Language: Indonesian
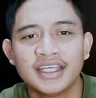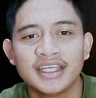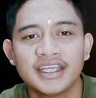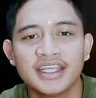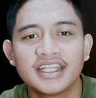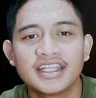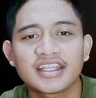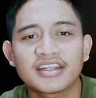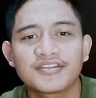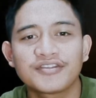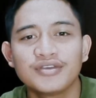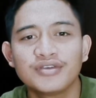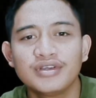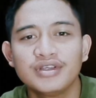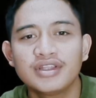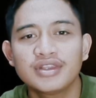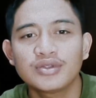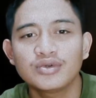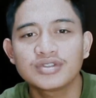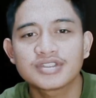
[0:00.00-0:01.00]
Interview
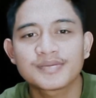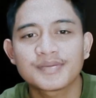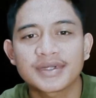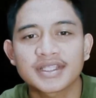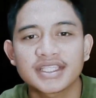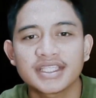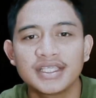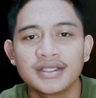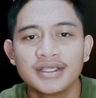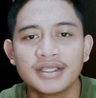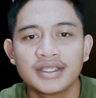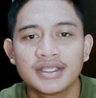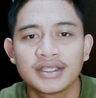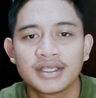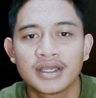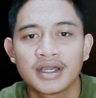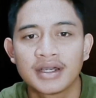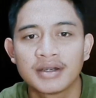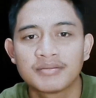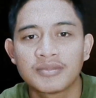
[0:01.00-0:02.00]
itu seperti
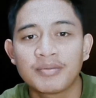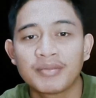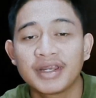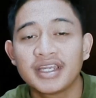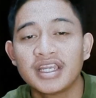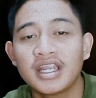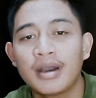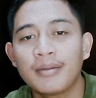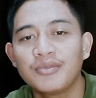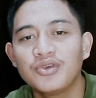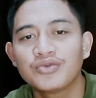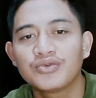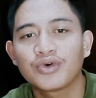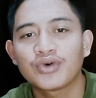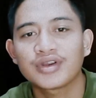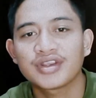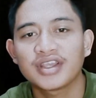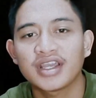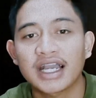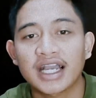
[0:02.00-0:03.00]
memendam
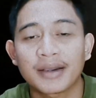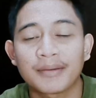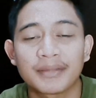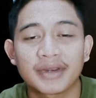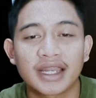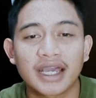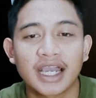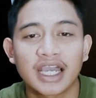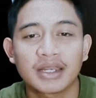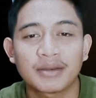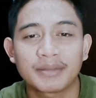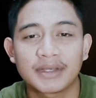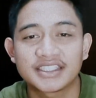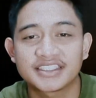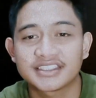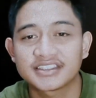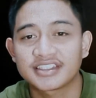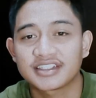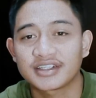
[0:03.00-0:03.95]
euforia kemenangan Manchester